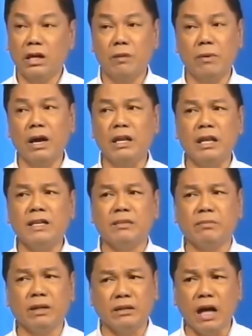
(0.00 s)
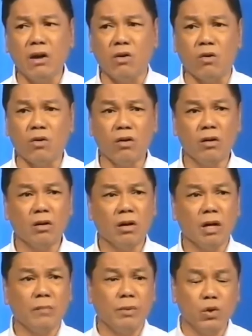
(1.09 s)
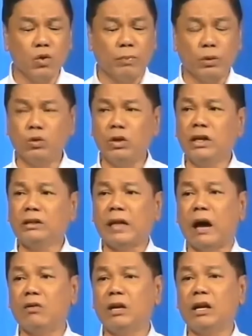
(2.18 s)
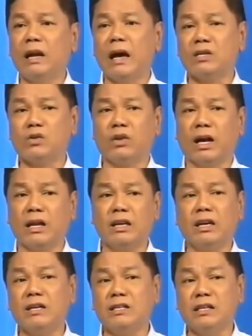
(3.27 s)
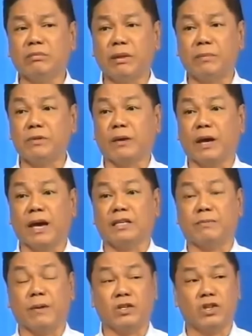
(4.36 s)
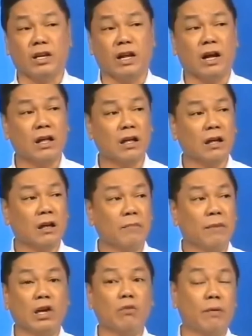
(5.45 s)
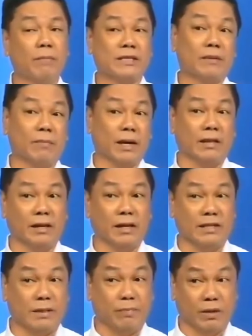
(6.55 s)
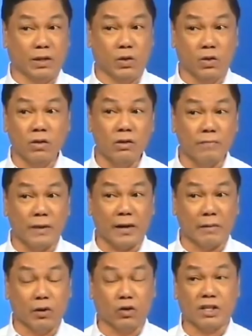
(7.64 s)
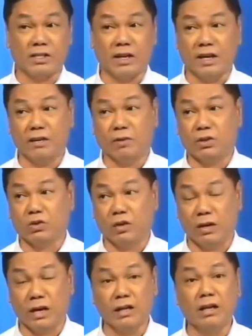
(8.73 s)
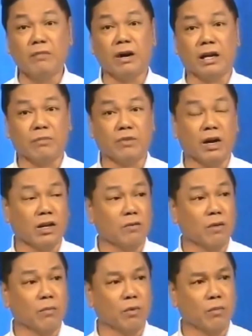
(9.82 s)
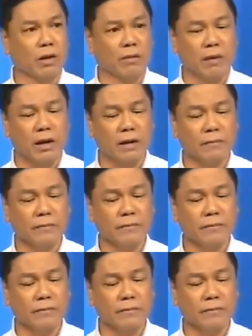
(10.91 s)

Yan ang mga iniisip ng tao. Pinupuno ng tao ng laso ng kanyang isip. Tapos mag expect siya na, may lumabas na magandang isipin doon para malutas niya ang kanyang mga suliranin, maharap niya ang kanyang mga problema.